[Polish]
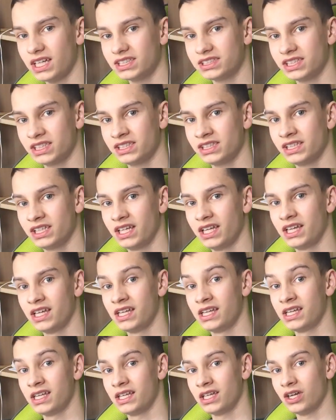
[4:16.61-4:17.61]
Jeżeli
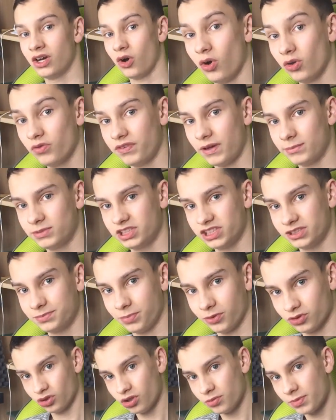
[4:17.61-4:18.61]
on Wam się
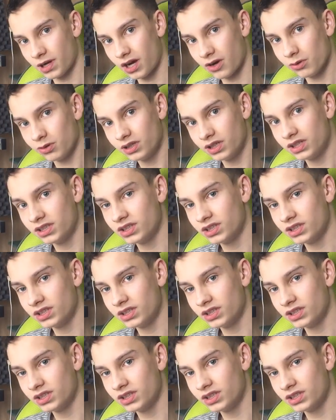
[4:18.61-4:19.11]
spodobał,